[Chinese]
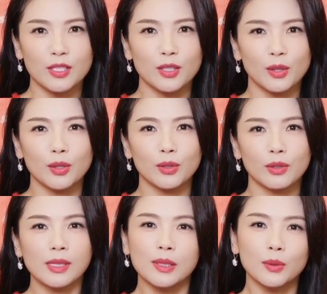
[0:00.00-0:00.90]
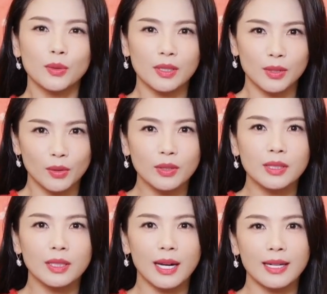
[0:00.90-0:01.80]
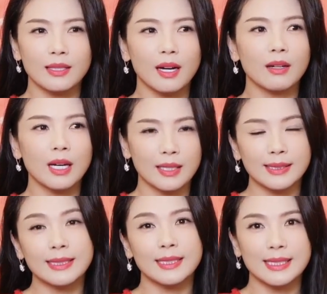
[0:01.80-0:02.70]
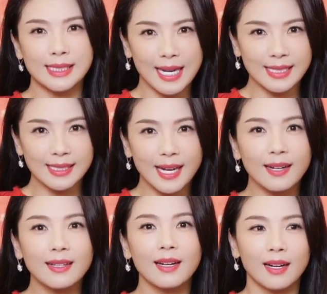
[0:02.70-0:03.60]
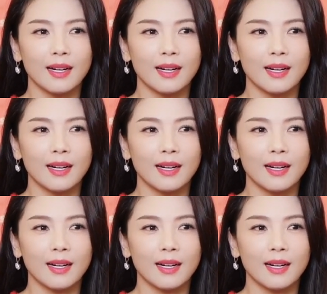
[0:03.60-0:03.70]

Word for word: 的时候有更多的游客来到自己的家乡，